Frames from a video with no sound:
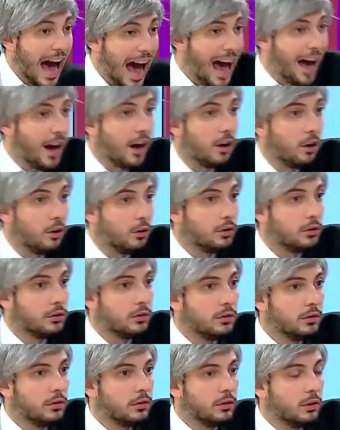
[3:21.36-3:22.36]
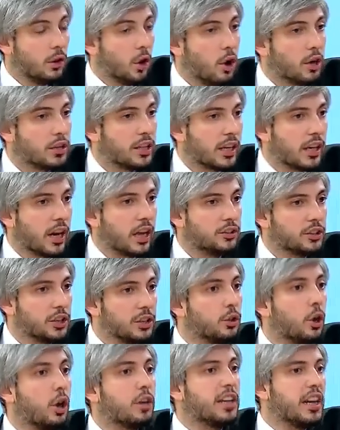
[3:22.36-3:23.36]
Ha! Orada kal.
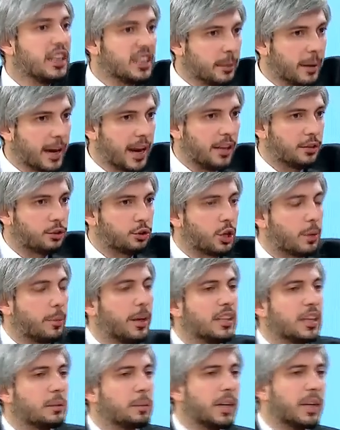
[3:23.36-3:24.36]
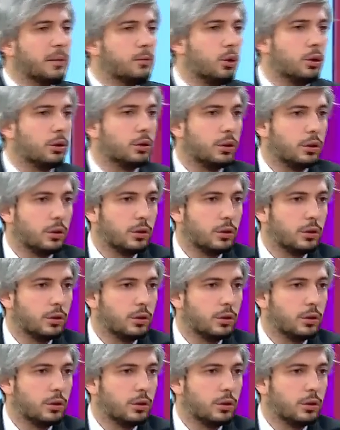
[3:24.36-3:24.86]
Şimdi oradan itibaren istiyorum anlat bakayım ne oldu?